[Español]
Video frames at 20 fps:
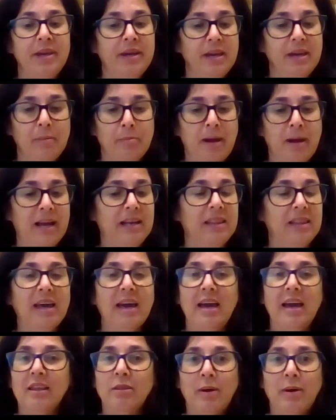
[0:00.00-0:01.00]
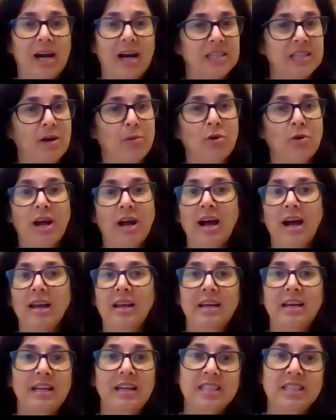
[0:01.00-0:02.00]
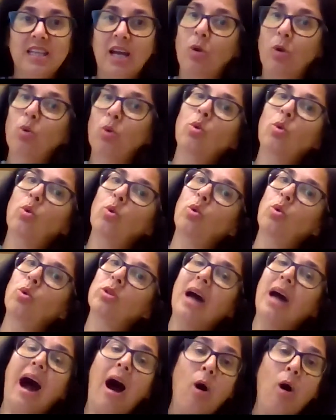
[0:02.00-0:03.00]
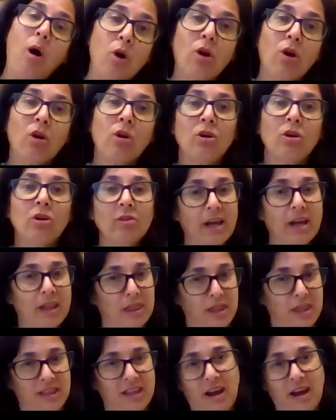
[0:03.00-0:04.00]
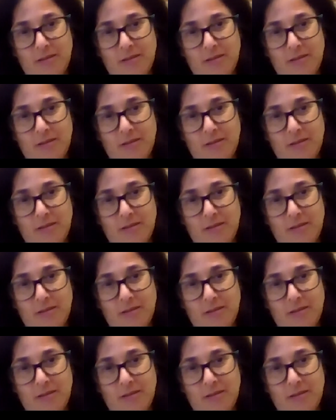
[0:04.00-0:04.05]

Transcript: invalidez, bajas laborales, salud, ahorro, etc.